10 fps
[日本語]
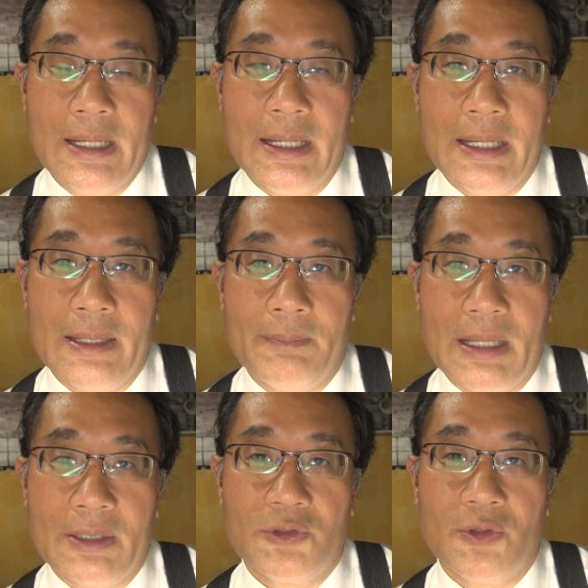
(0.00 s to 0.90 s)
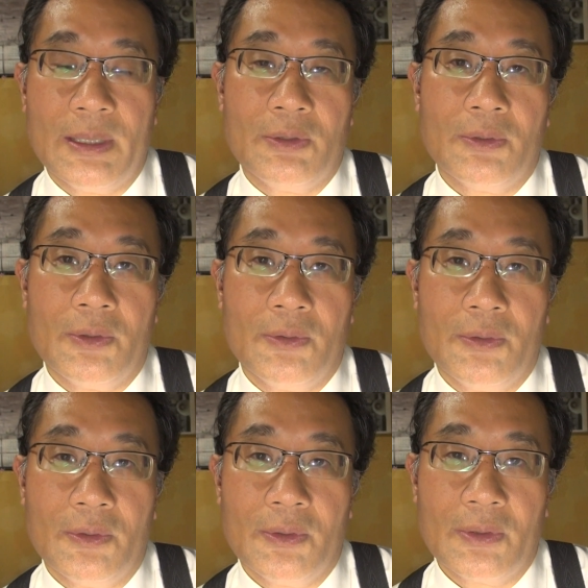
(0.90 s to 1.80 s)
えー、まあ、その場
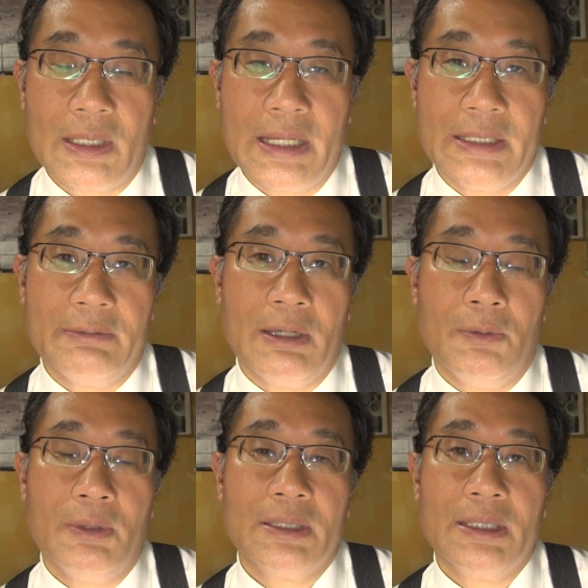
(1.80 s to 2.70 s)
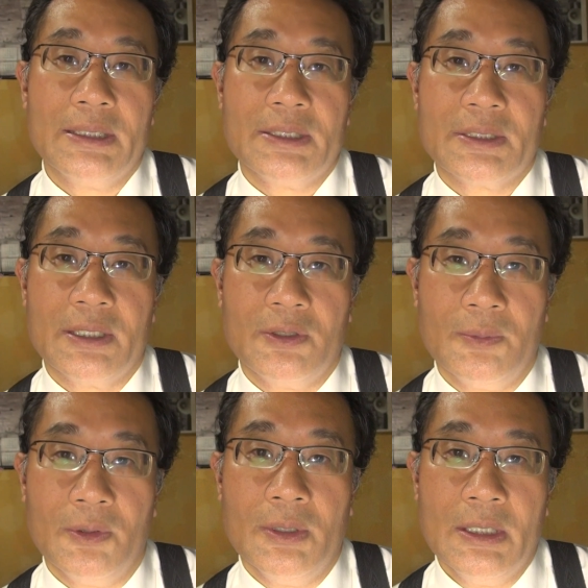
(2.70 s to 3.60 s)
の会議は終わったんですけれ
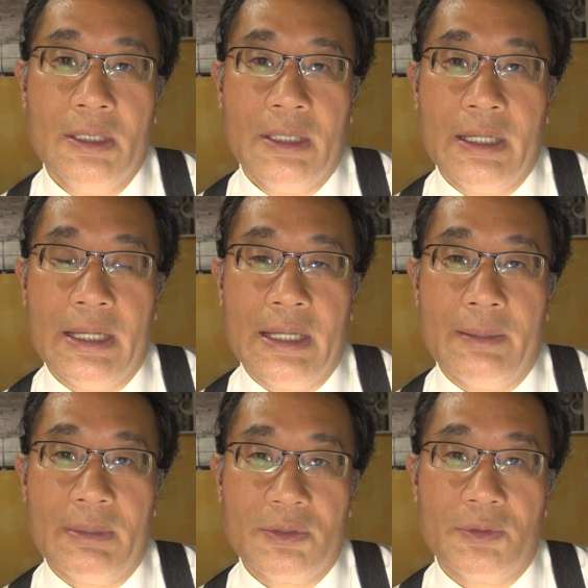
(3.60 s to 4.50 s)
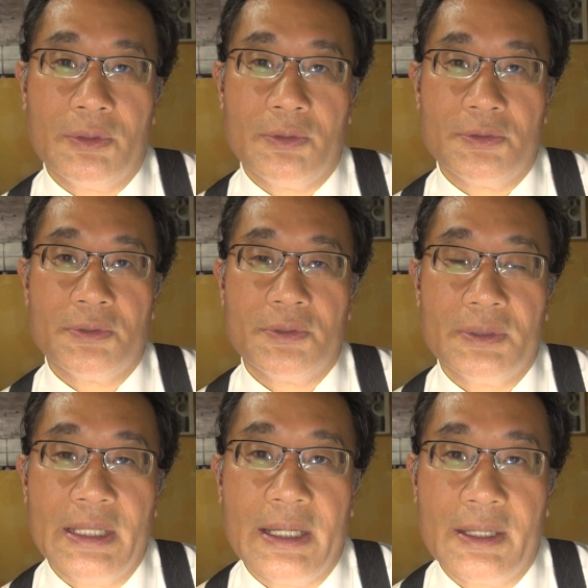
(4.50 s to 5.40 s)
ども、えー、まあ、そういう状
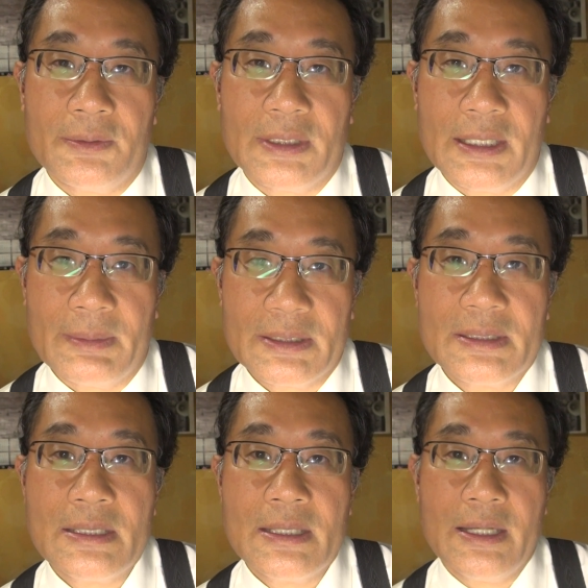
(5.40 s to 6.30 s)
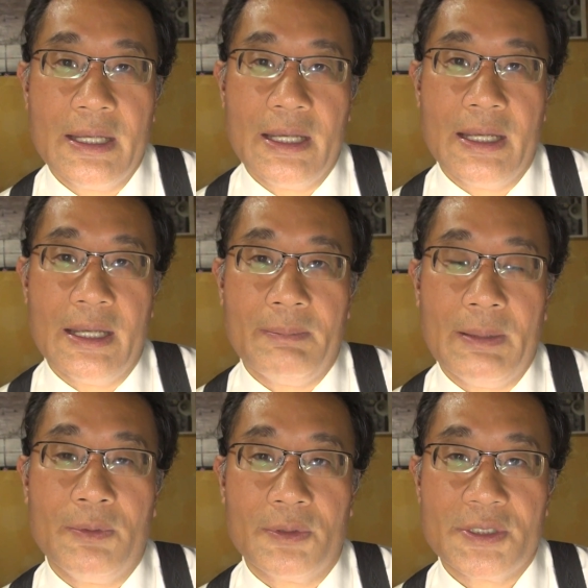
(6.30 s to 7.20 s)
況でございます。えー、
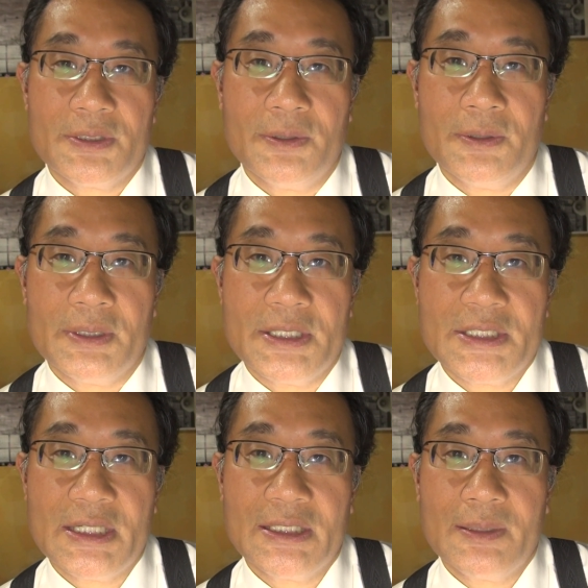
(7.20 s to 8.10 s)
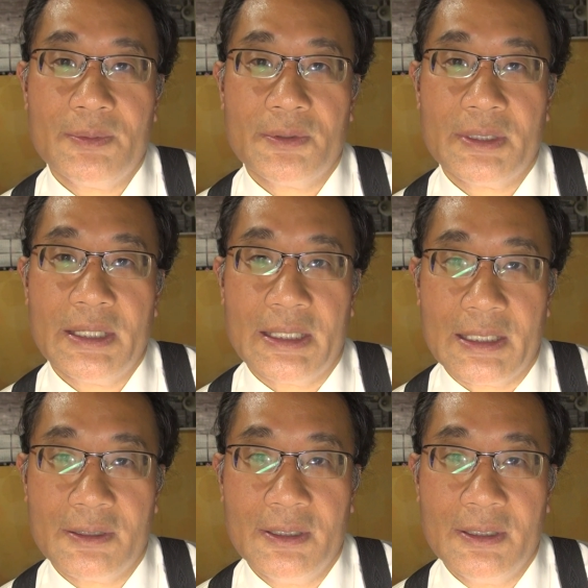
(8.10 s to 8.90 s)
幻の西麻布計